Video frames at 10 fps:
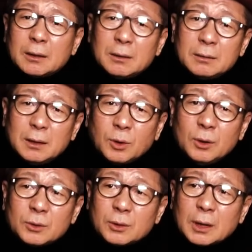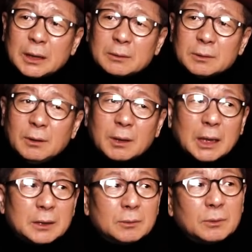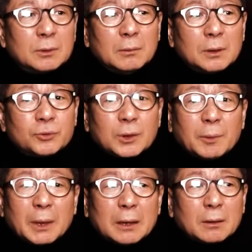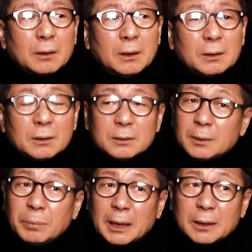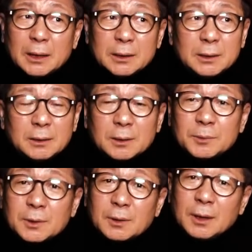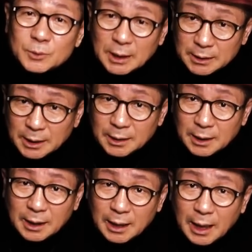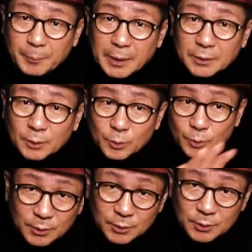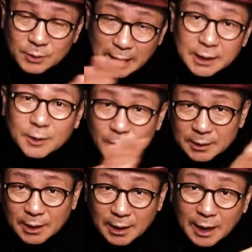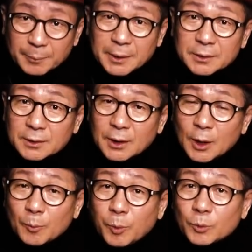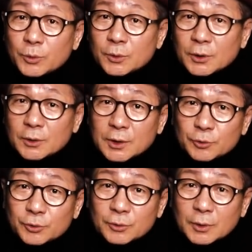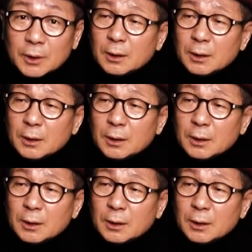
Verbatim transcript: 그걸 돌려줘가지고 여기까지 주게 만들어 이땐 받아야지 그러면서 사장 앞에서 그, 그 한인 회장 앞에서 봉투를 저한테 주는 거예요.